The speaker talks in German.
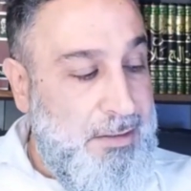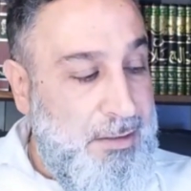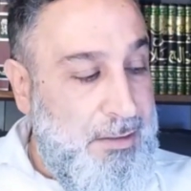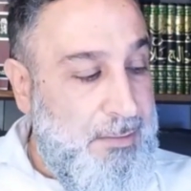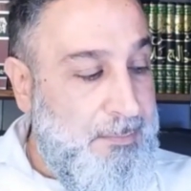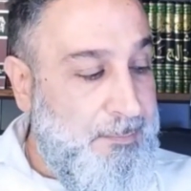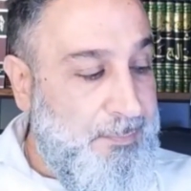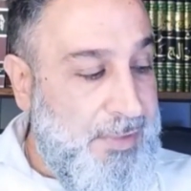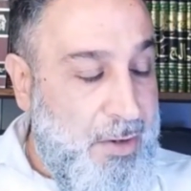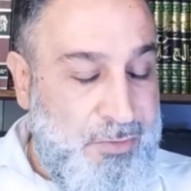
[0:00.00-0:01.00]
an
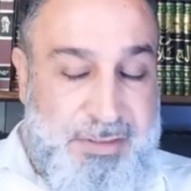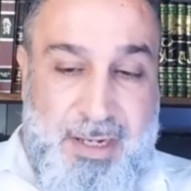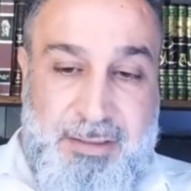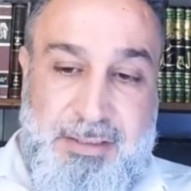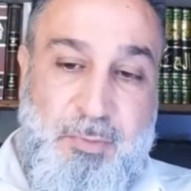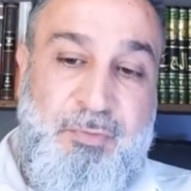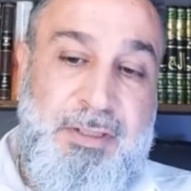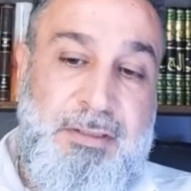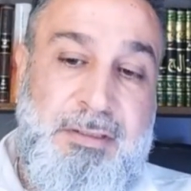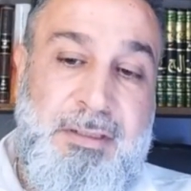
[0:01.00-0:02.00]
ähm, der
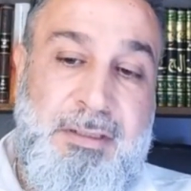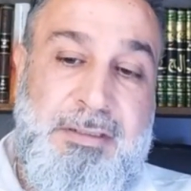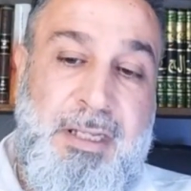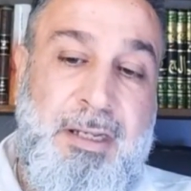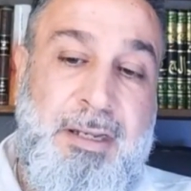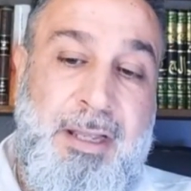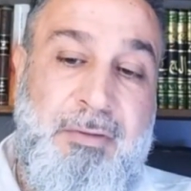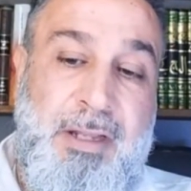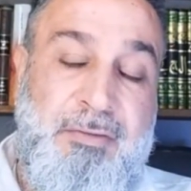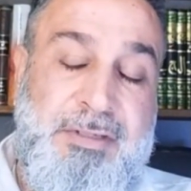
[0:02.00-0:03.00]
Aussage des Propheten
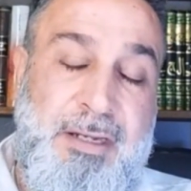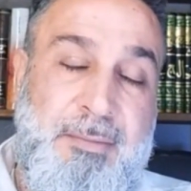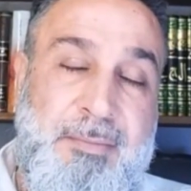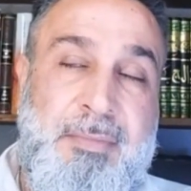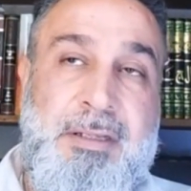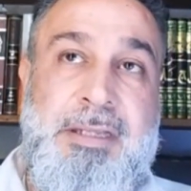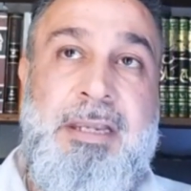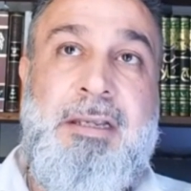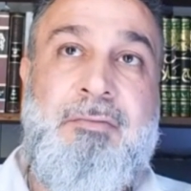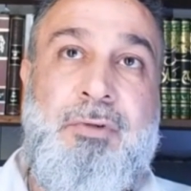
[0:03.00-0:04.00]
sallallahu alaihi wasallam
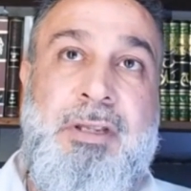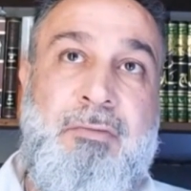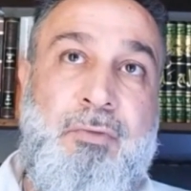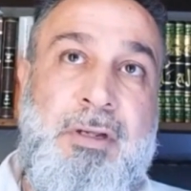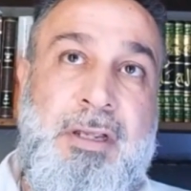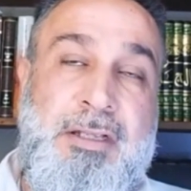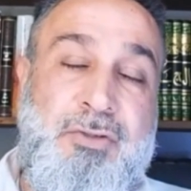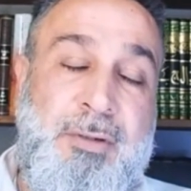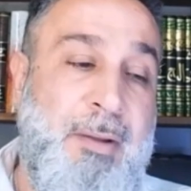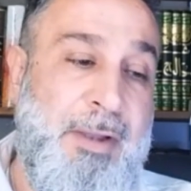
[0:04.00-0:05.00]
denken, wo, der, wo
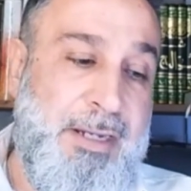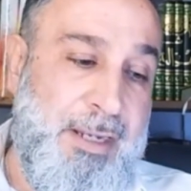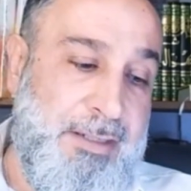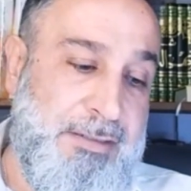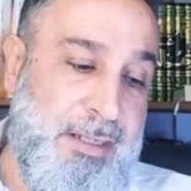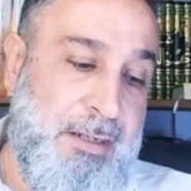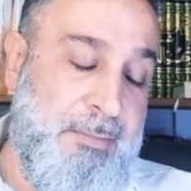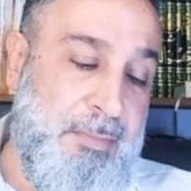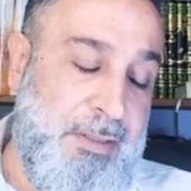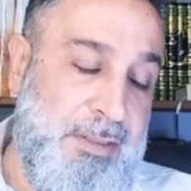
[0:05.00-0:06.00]
er zu Imam Ali alaihi
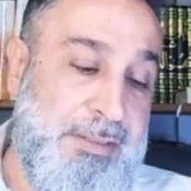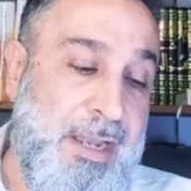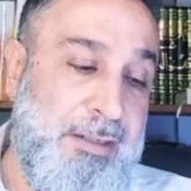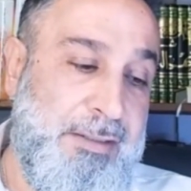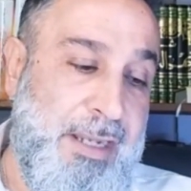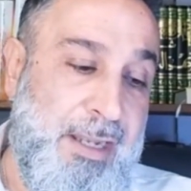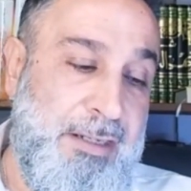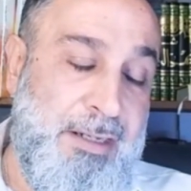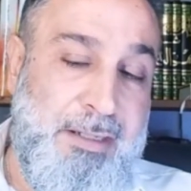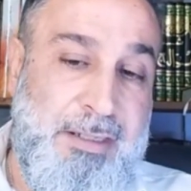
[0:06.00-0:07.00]
salam sagt, ja
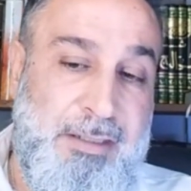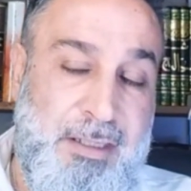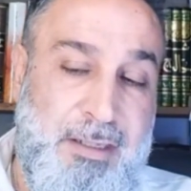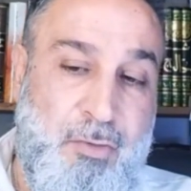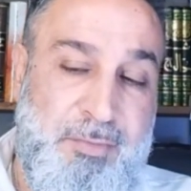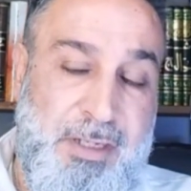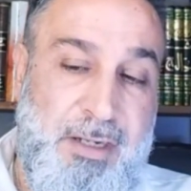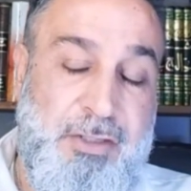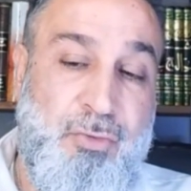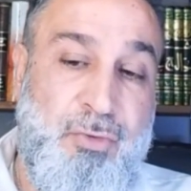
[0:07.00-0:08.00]
Ali, an yahdi Allahu bika
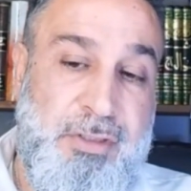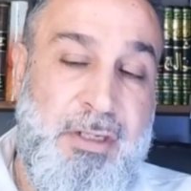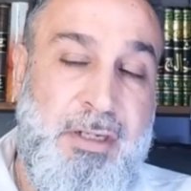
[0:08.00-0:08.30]
rajulun